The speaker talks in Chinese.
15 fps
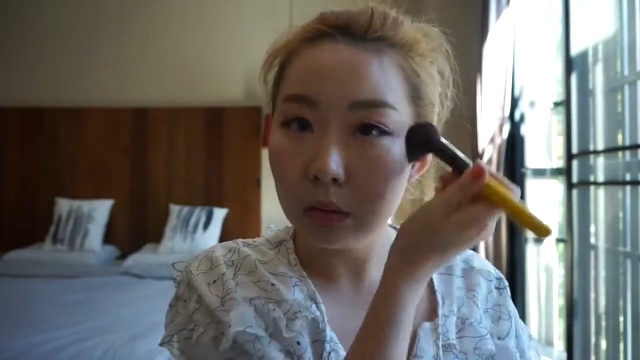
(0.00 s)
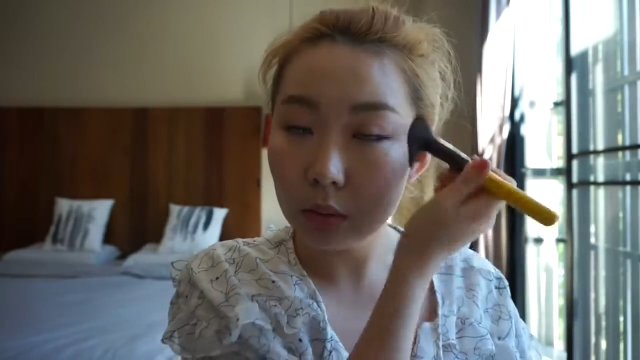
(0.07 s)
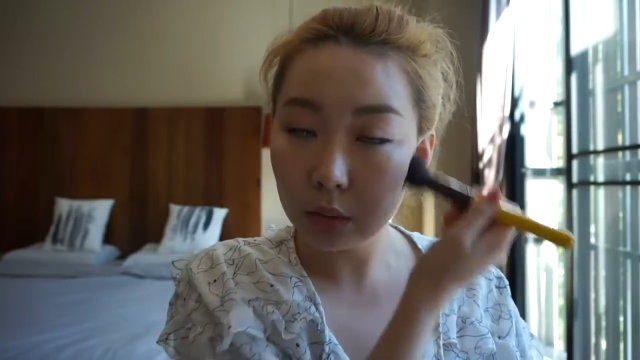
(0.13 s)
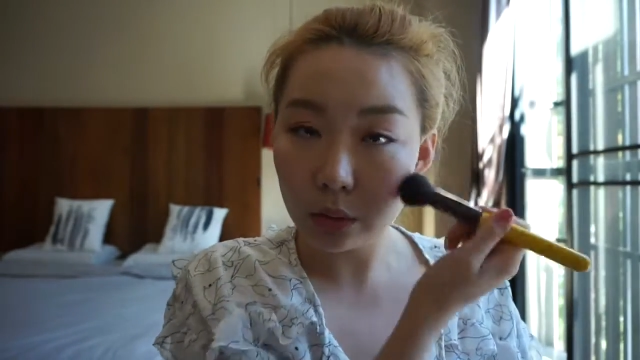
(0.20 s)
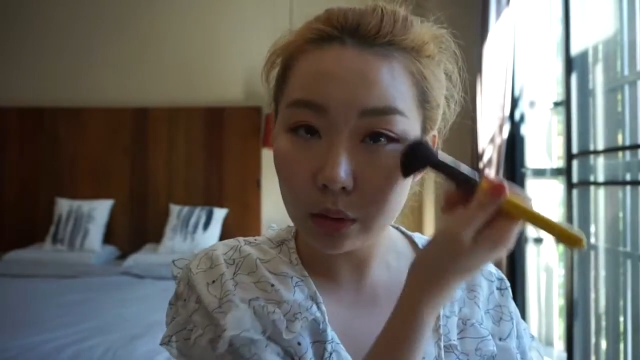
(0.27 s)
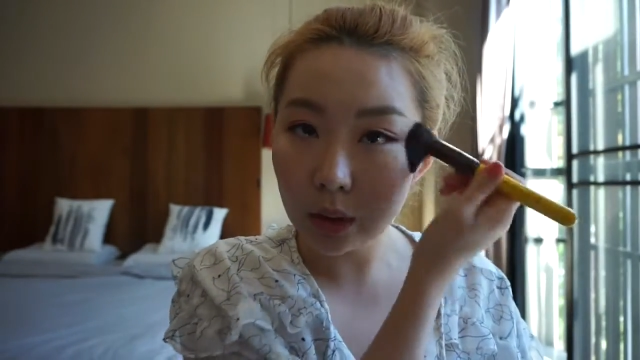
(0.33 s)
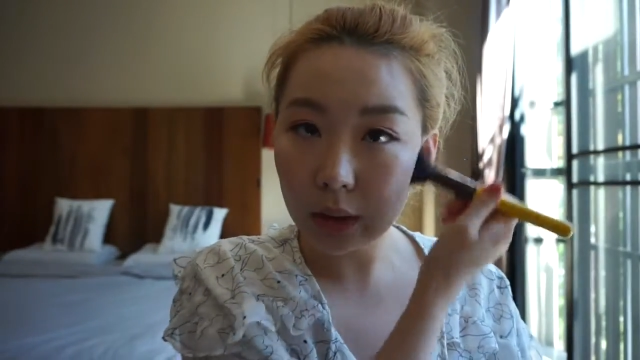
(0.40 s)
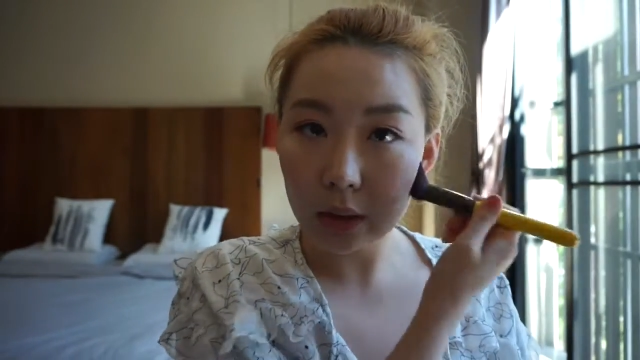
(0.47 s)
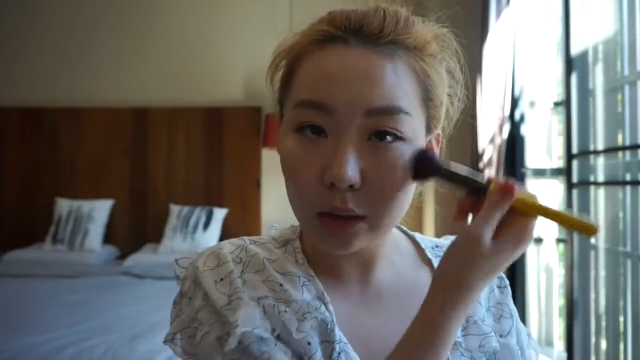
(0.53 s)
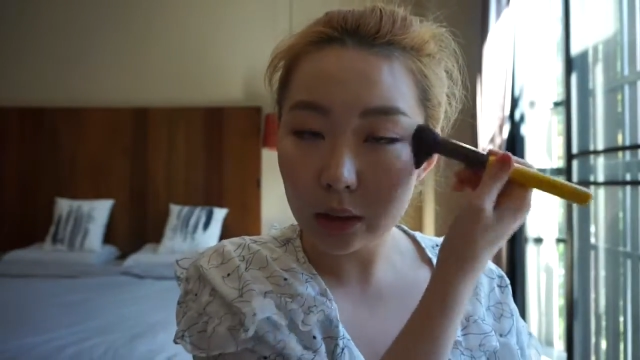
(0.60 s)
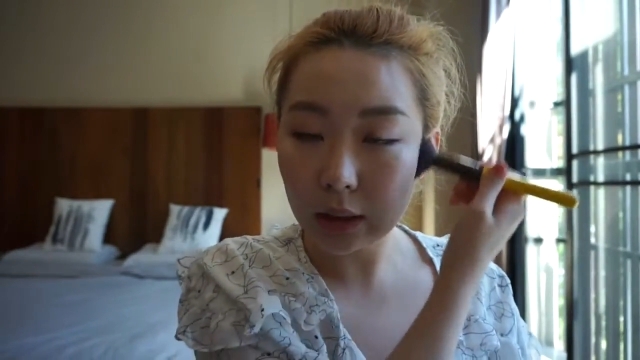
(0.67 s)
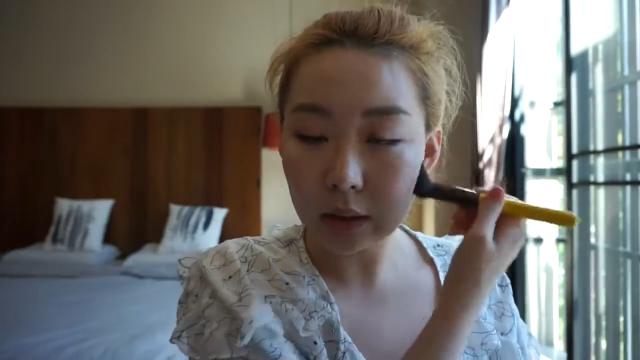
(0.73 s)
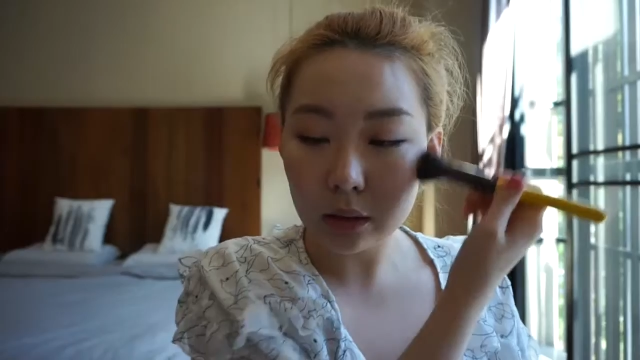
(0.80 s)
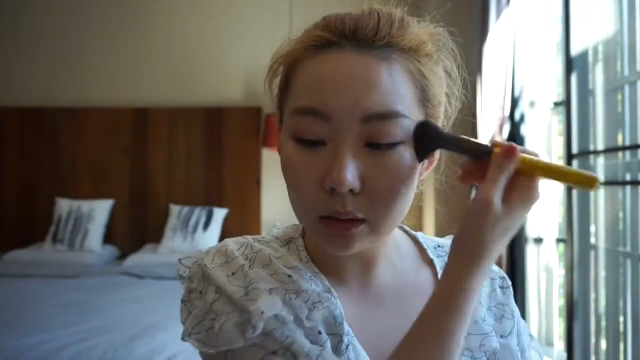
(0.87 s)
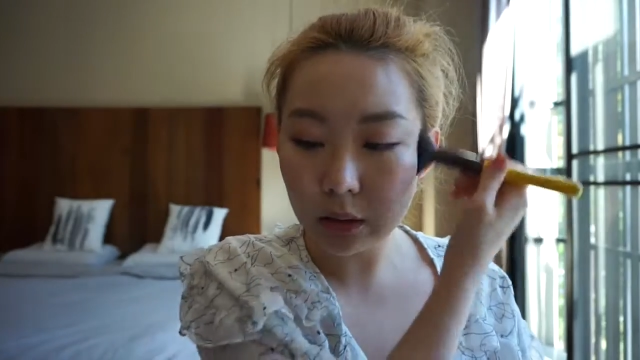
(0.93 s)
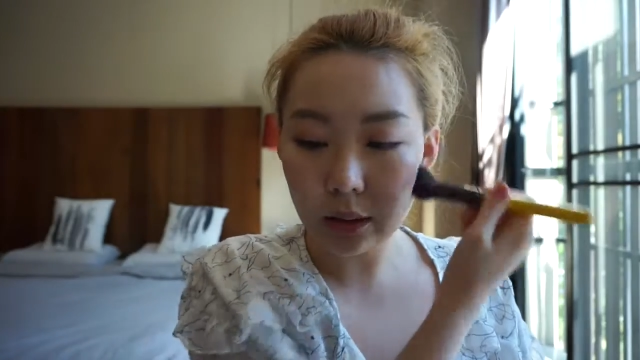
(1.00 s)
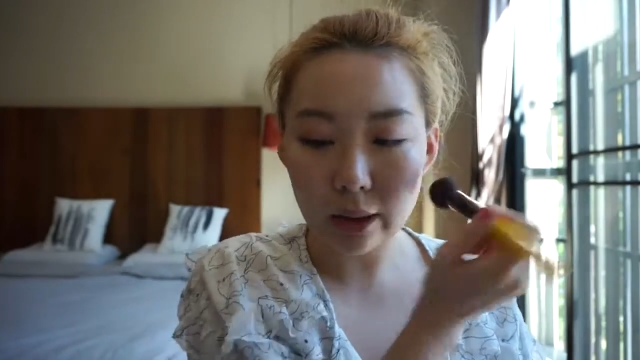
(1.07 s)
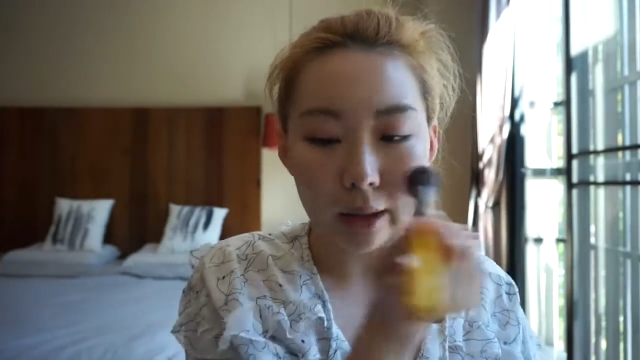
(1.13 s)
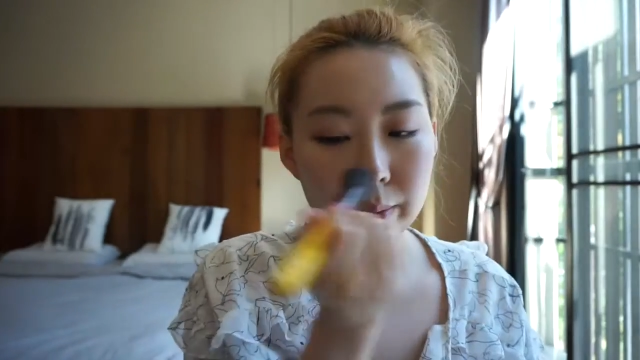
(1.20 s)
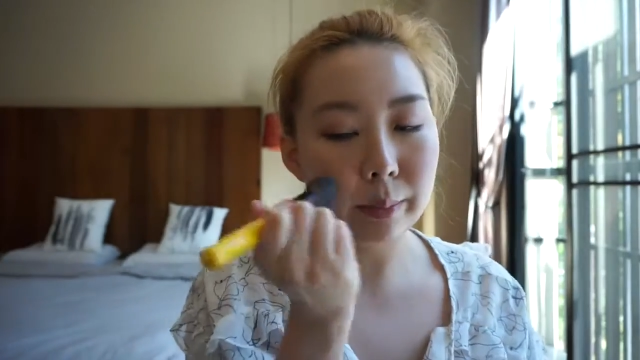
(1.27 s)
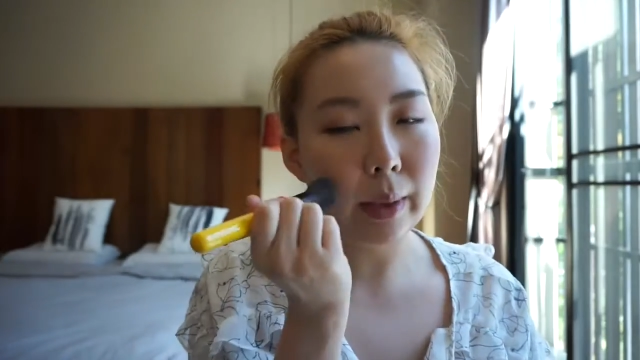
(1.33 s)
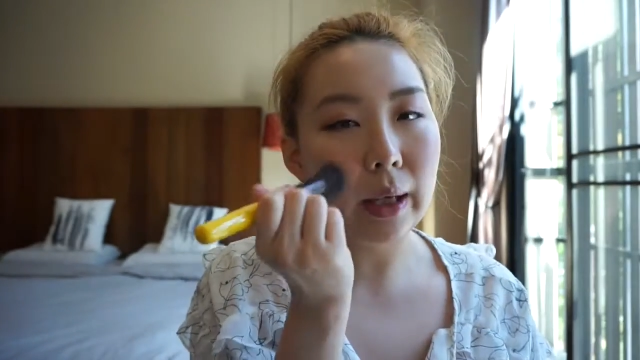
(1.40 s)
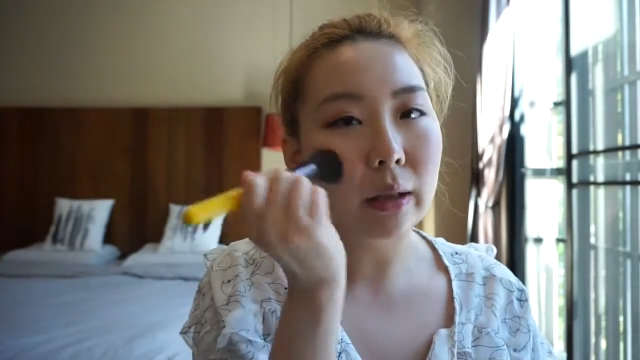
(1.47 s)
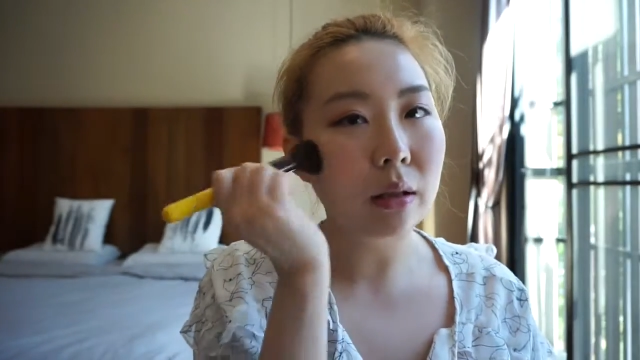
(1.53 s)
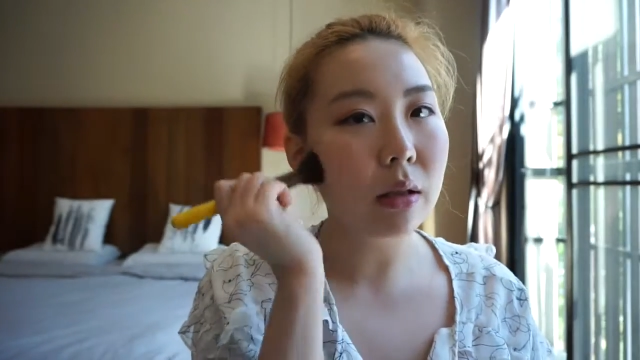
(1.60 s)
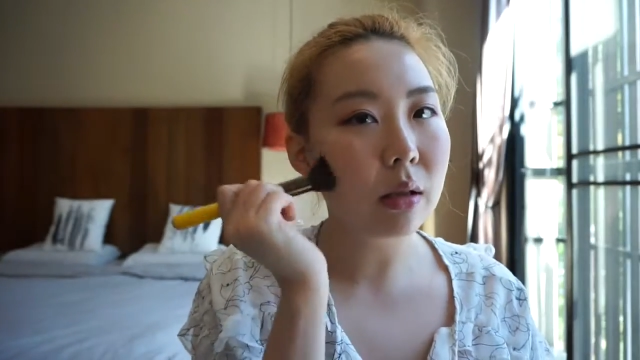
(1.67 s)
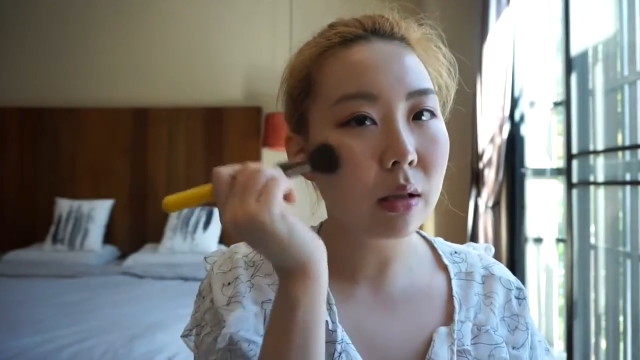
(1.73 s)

我觉得颜色还蛮